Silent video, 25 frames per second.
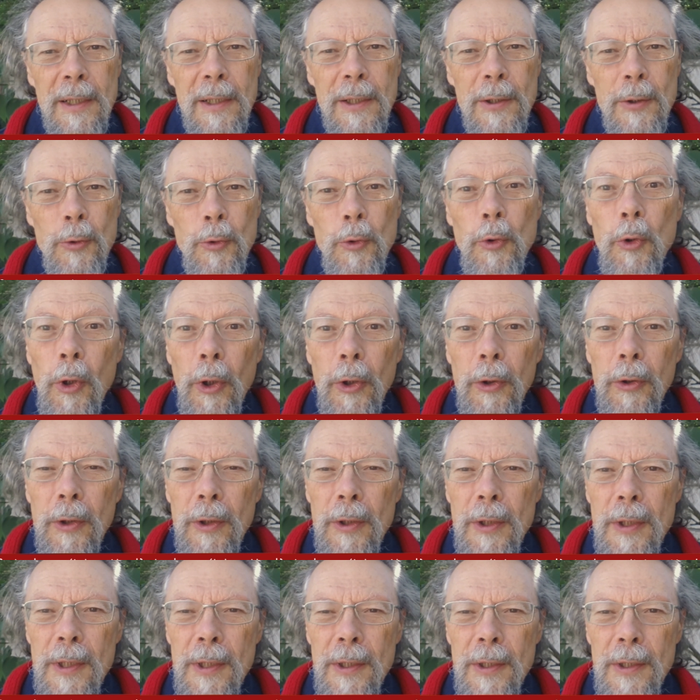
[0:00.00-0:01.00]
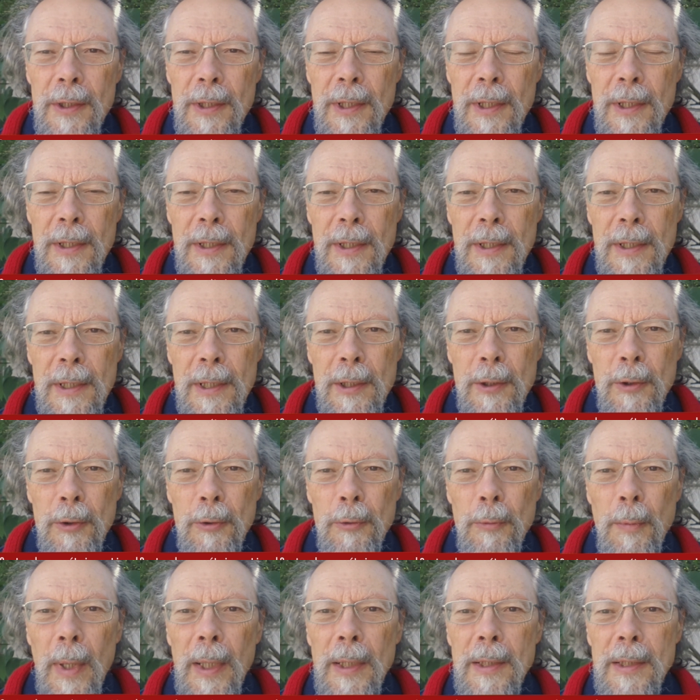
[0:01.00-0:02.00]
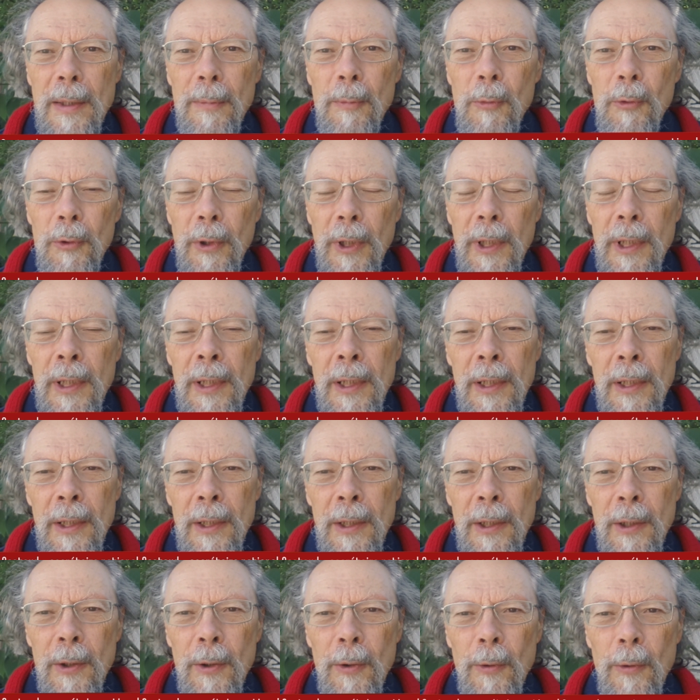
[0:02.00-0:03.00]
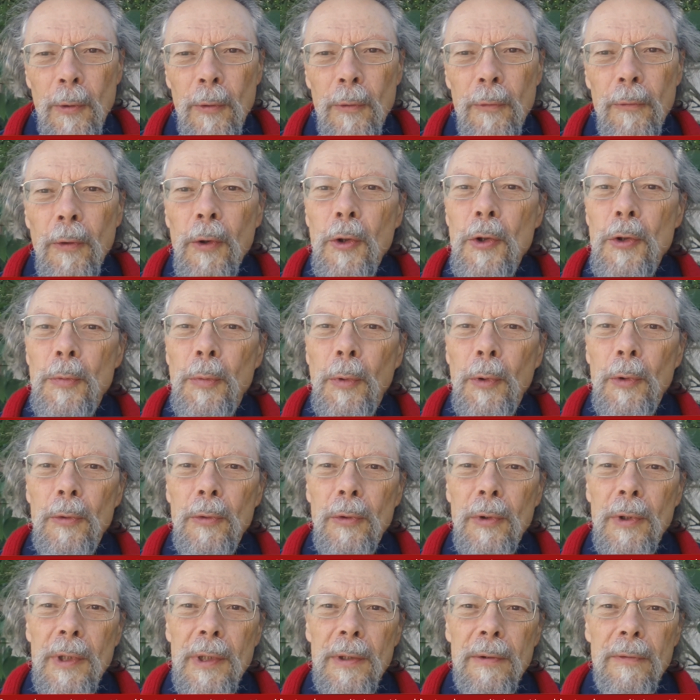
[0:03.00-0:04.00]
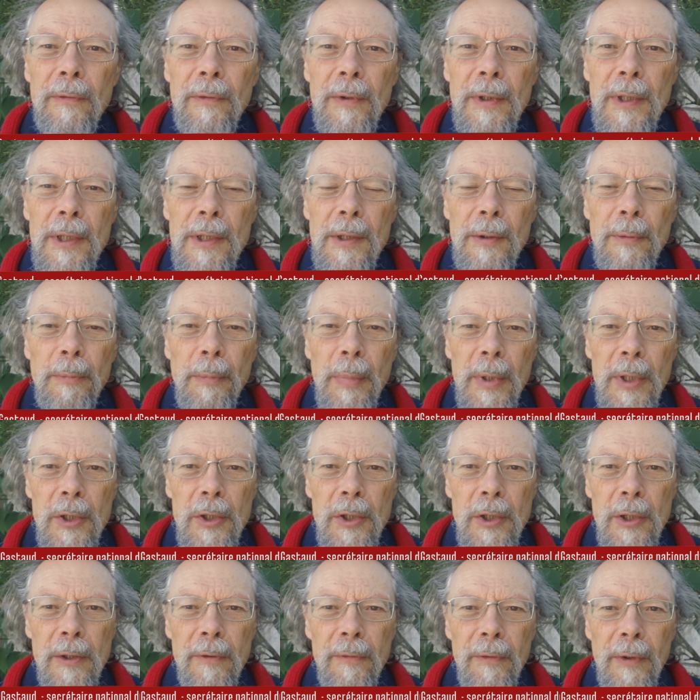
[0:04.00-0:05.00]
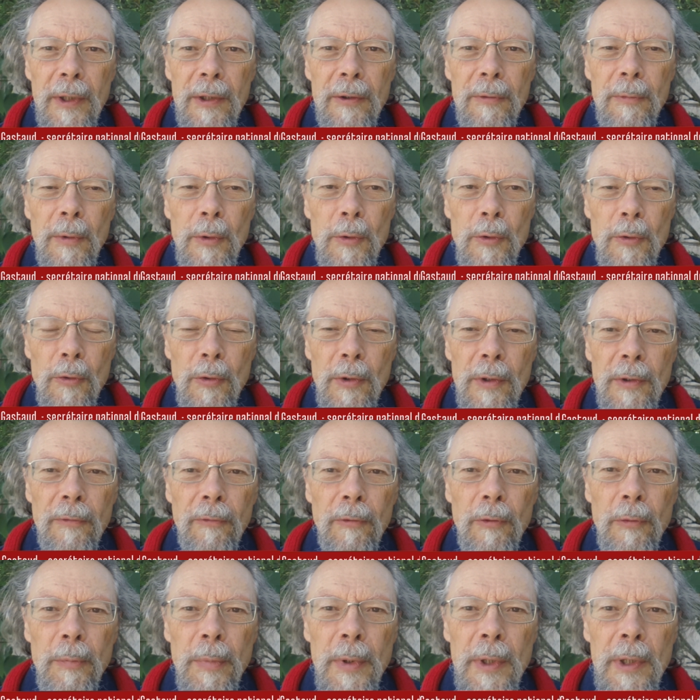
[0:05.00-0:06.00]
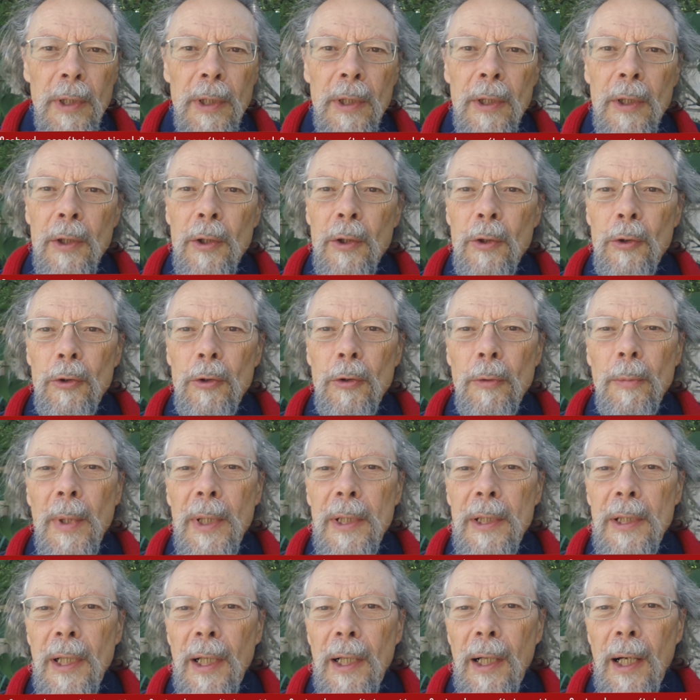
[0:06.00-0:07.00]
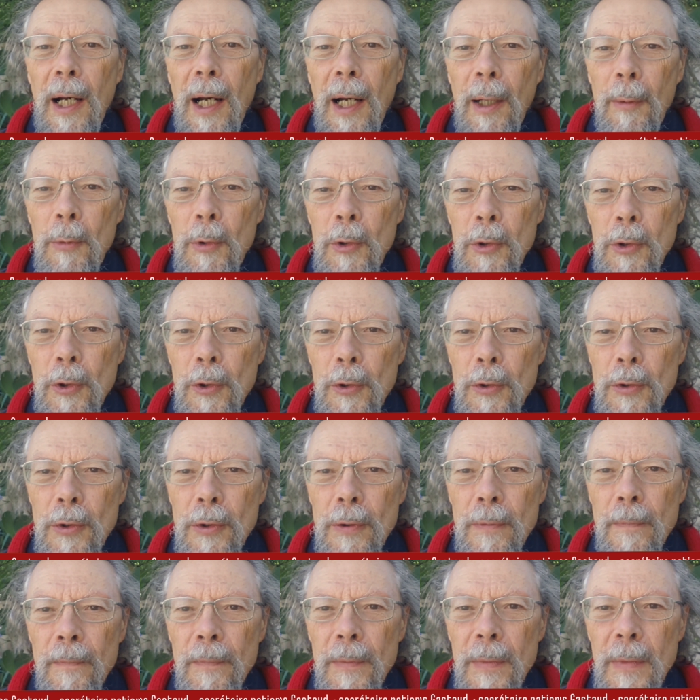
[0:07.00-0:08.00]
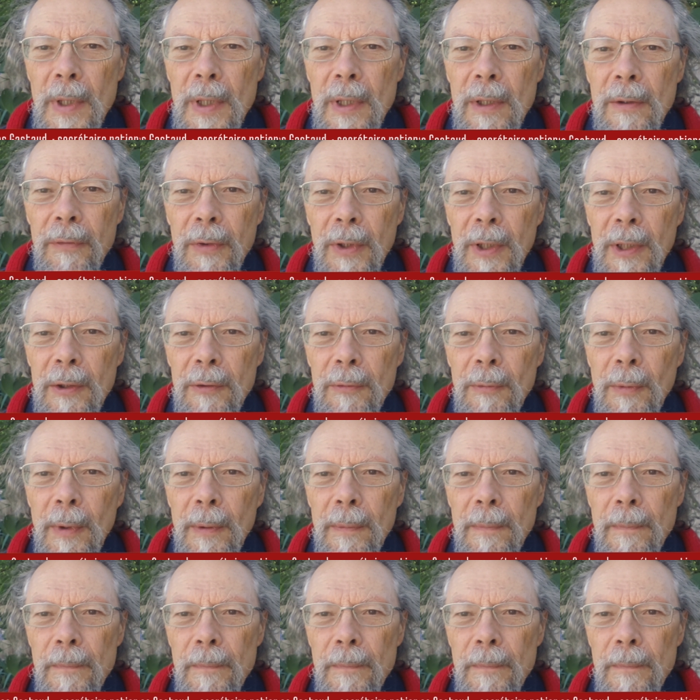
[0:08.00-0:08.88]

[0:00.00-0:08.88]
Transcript: se heurtent sans cesse, c'est ce que Marx a montré, aux forces productives, les empêche effectivement de se développer de manière harmonieuse, effectivement.